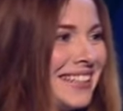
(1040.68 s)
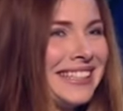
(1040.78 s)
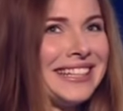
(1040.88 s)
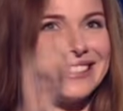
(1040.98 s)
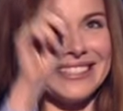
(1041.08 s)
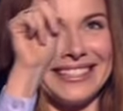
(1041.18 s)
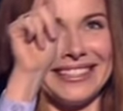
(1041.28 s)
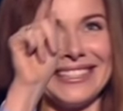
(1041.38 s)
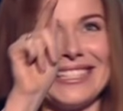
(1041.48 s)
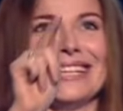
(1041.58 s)
Я
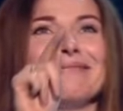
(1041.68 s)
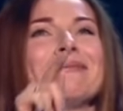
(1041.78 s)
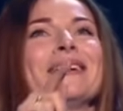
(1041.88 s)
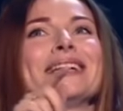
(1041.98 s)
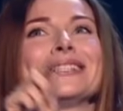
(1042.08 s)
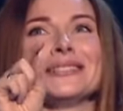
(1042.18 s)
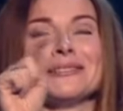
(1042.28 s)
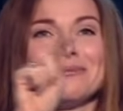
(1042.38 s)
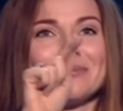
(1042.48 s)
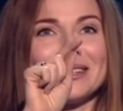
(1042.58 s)
стала читать по
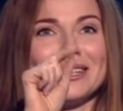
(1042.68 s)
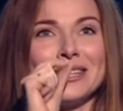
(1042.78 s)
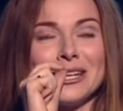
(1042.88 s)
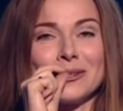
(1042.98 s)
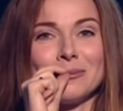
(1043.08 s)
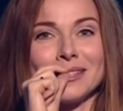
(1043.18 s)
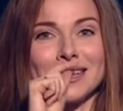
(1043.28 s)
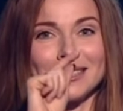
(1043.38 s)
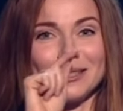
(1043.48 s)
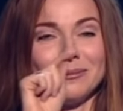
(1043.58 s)
порядку. И так
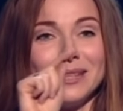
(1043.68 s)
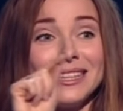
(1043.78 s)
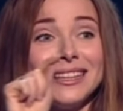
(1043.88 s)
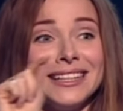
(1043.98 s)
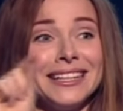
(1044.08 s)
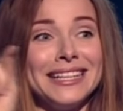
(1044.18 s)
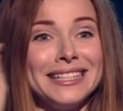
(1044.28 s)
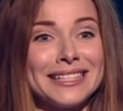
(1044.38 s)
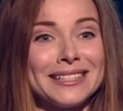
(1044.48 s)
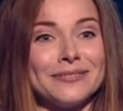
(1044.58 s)
робко сказала, бедная
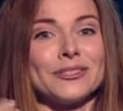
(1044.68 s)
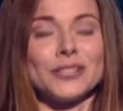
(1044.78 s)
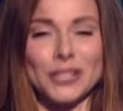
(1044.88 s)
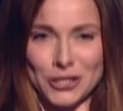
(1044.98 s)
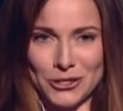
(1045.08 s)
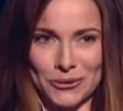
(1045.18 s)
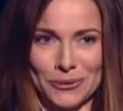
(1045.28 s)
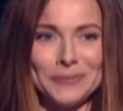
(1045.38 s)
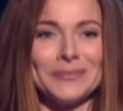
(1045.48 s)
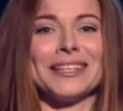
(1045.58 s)
Лиза. Он говорит,
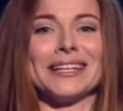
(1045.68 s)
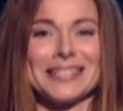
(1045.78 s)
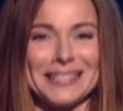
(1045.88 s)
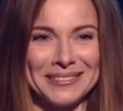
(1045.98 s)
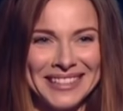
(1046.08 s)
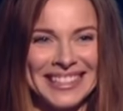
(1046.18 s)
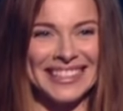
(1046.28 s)
хорошо, дальше.